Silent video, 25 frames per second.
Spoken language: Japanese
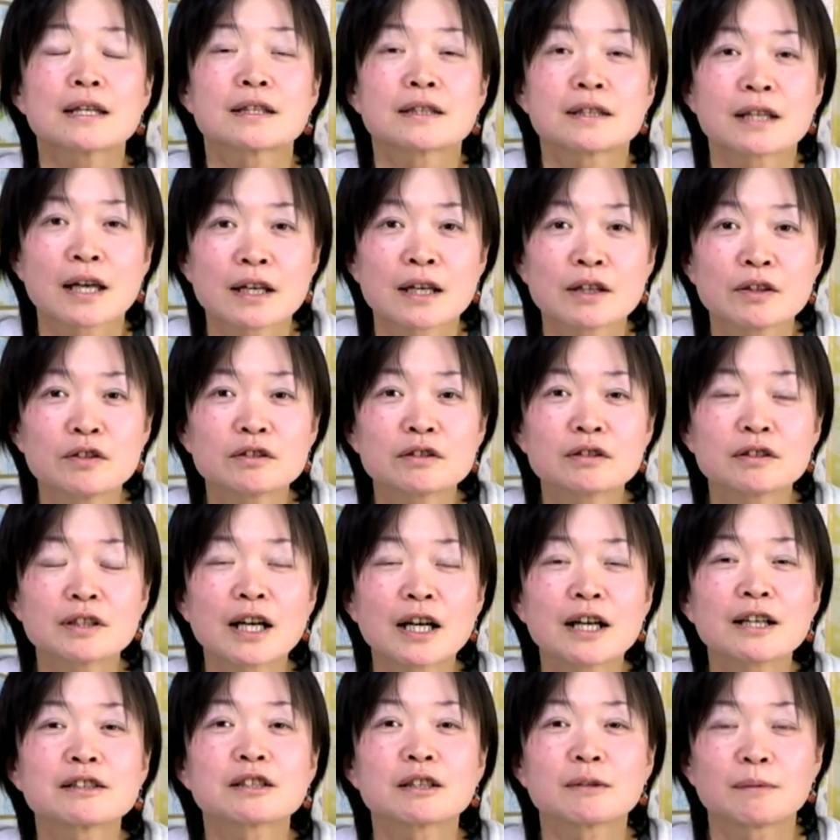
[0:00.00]
電力
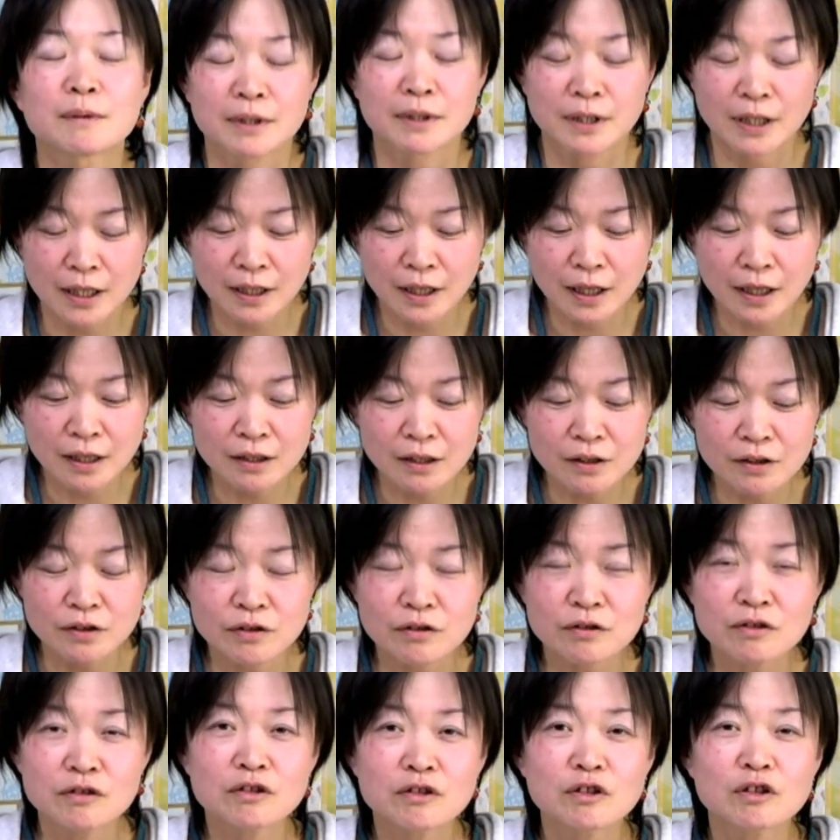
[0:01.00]
会社はね電
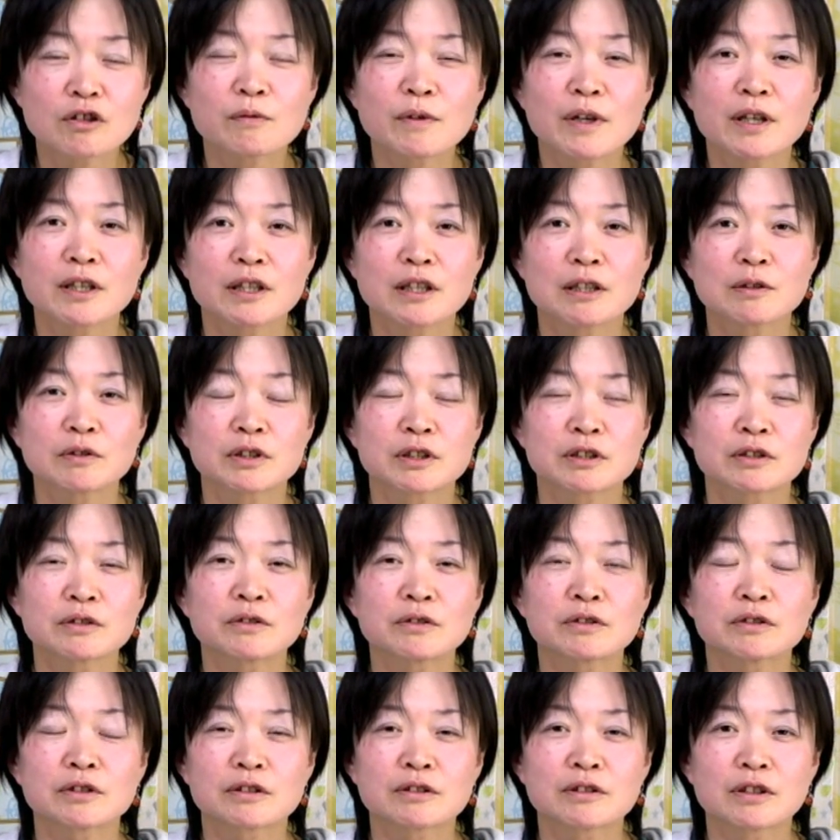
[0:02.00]
柱の上に巣
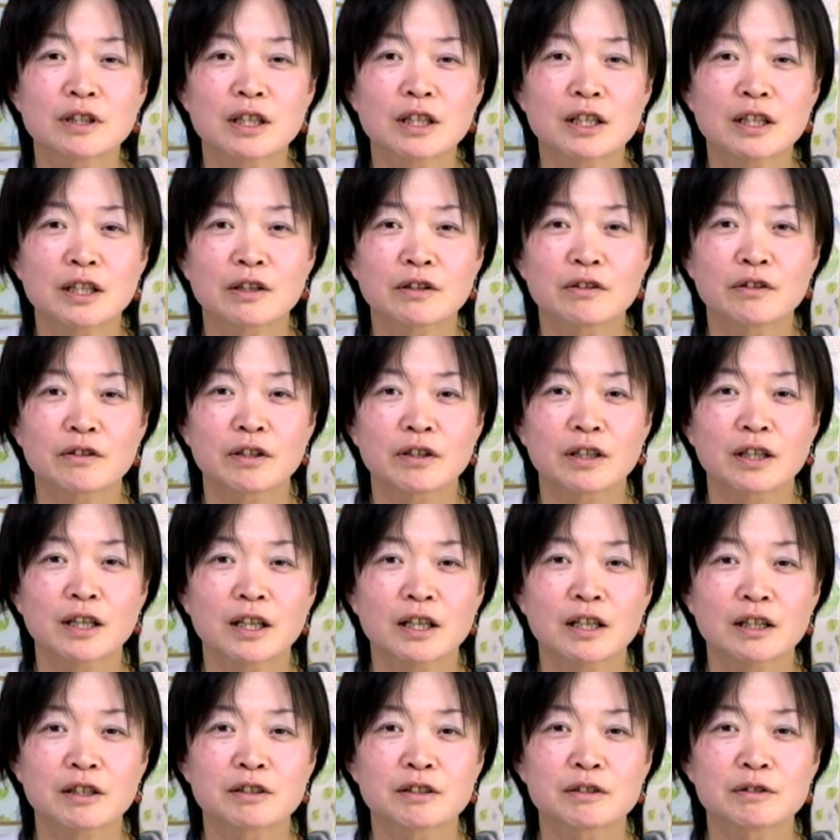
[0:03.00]
を作らないように
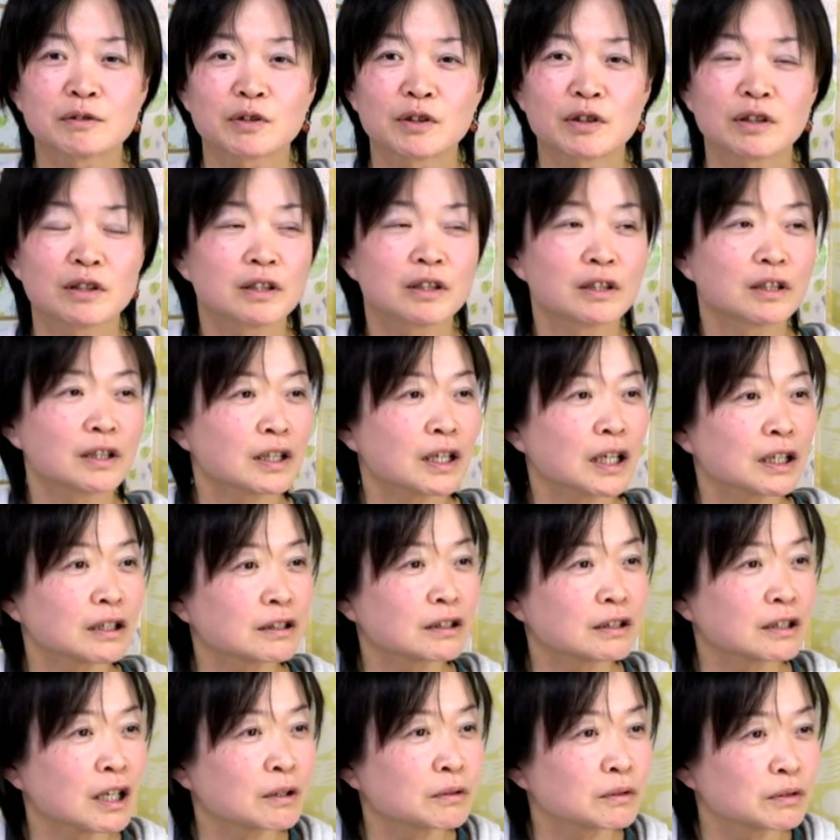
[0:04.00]
カラスを飼
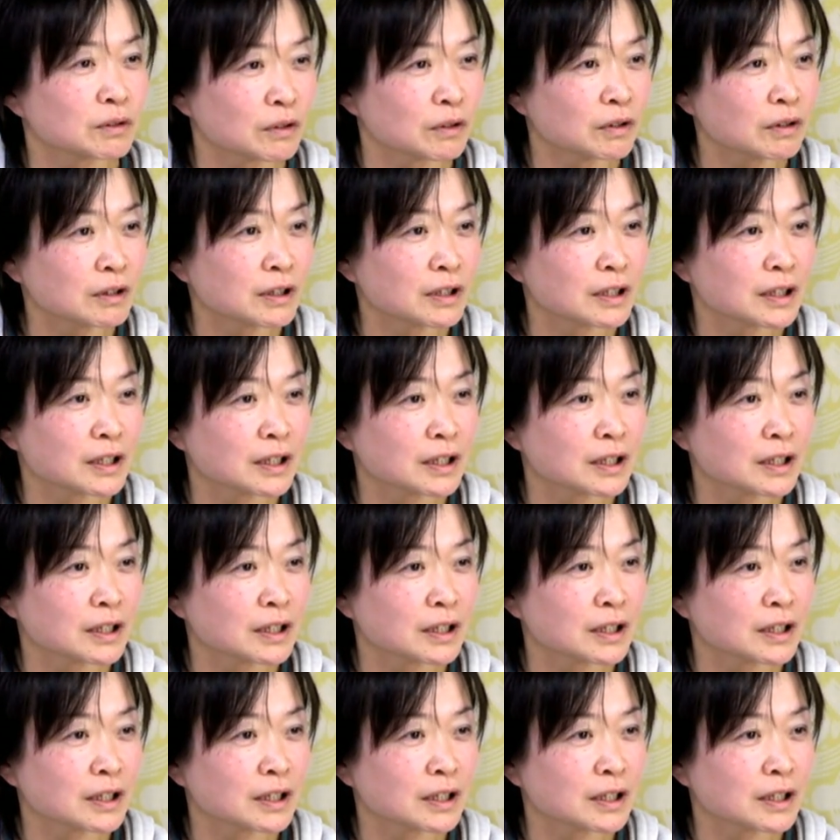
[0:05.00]
うの